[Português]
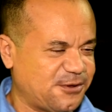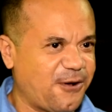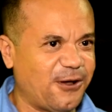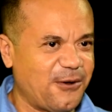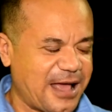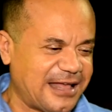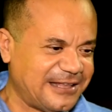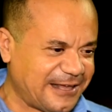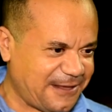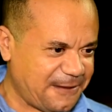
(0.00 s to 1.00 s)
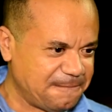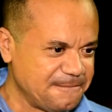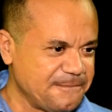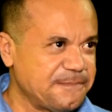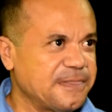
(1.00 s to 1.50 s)
colocada aqui.
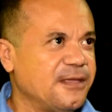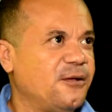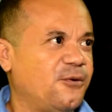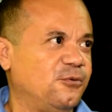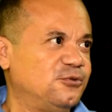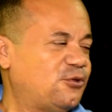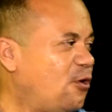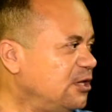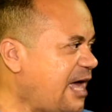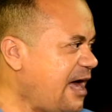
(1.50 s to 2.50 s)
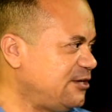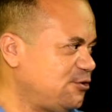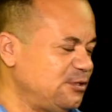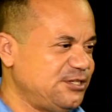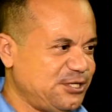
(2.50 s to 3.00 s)
Toda a
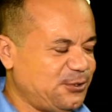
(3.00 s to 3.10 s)
ajuda de